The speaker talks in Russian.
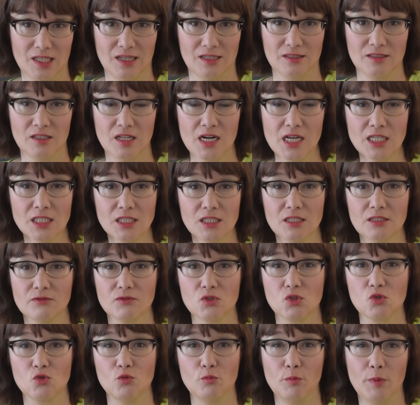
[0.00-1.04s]
контракт на
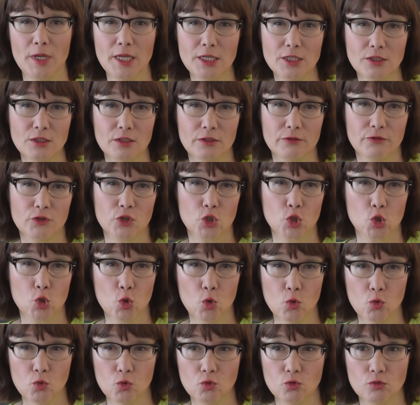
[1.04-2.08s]
выступление в
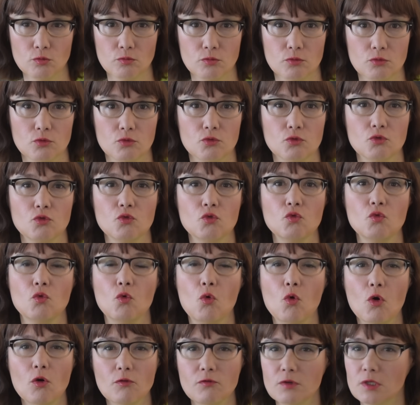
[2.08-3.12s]
шоу
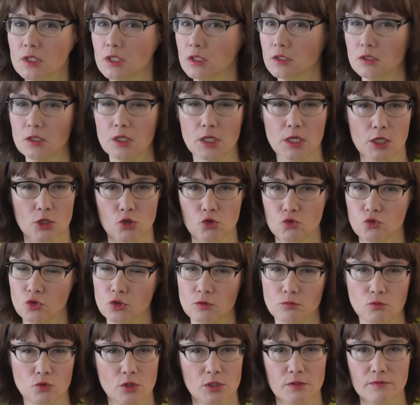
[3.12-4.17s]
другого хорошо
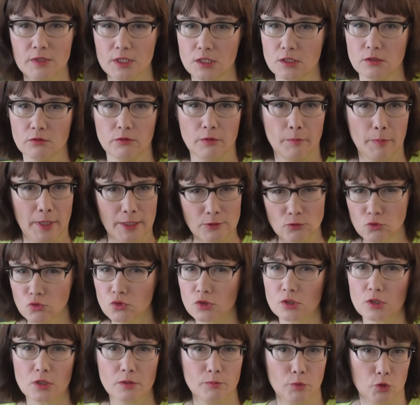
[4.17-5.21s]
ему известного
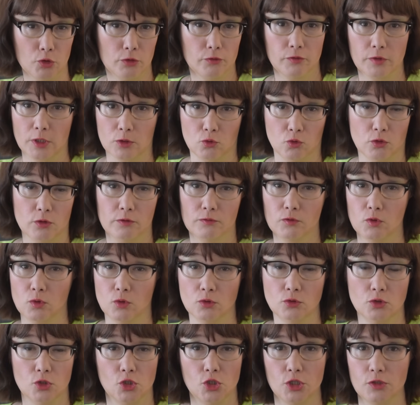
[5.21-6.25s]
продюсера, против которого
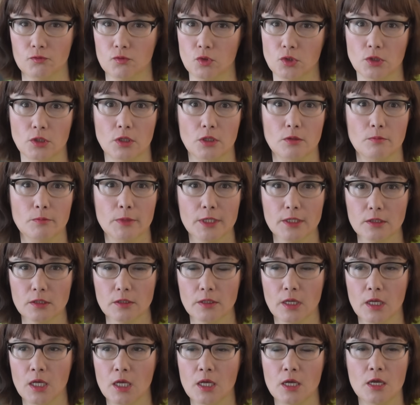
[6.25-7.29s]
он ничего не имел –
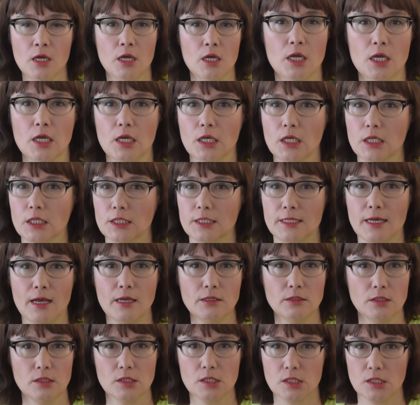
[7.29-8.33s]
я
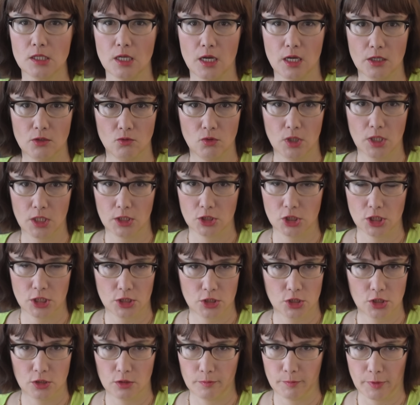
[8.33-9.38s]
не знаю, как
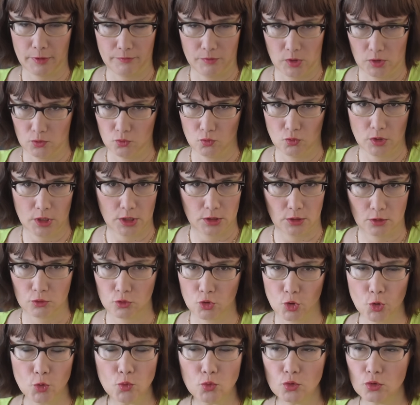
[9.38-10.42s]
женщины провернули этот
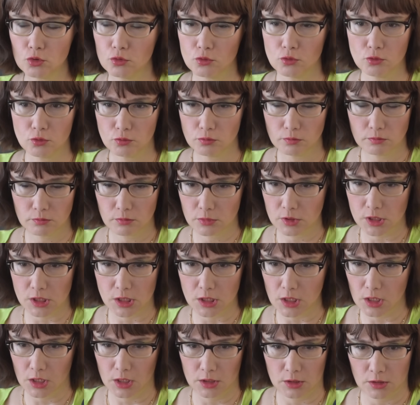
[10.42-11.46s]
трюк, но
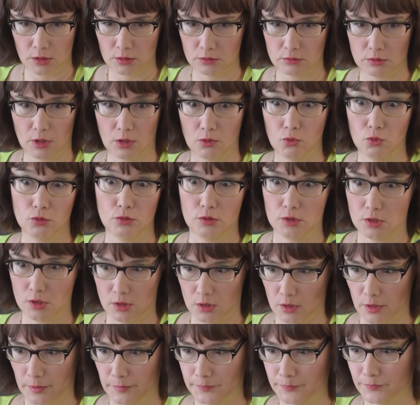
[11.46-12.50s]
цирк – это такой
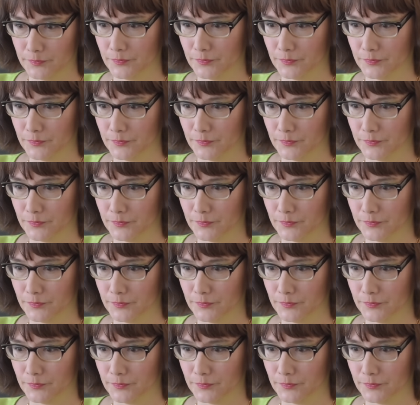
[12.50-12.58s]
цирк.